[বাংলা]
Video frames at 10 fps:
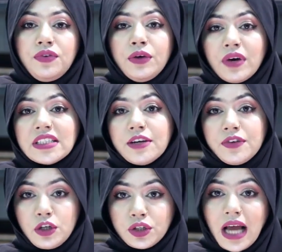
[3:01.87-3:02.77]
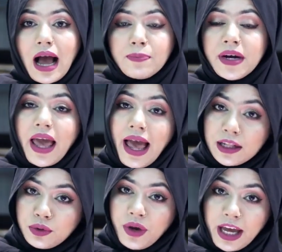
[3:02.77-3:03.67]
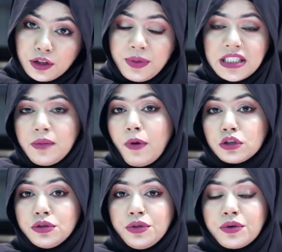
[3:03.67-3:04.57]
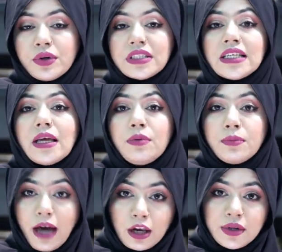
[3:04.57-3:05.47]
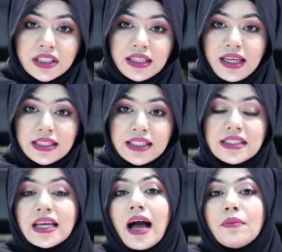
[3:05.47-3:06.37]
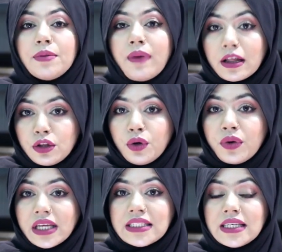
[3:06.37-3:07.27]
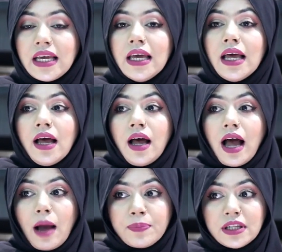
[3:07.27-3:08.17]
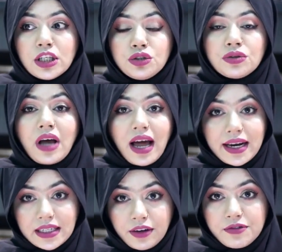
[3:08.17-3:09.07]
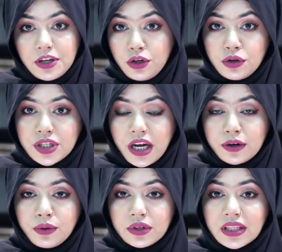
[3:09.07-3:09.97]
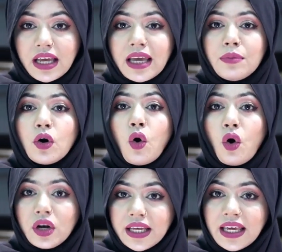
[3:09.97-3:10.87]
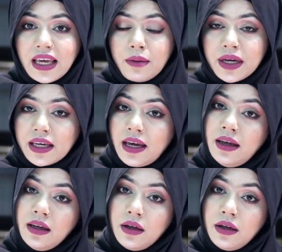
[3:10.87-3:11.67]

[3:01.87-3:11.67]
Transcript: ভিউয়ার্সের ভিডিওটা আপনারা এত এত বেশি পছন্দ করেছেন এবং ভালোবাসা দিয়েছেন যে আমি বাধ্য হয়েছি আপনাদের জন্য আরেকটা ভিডিও শেয়ার করতে এবং অনেকেই আমাকে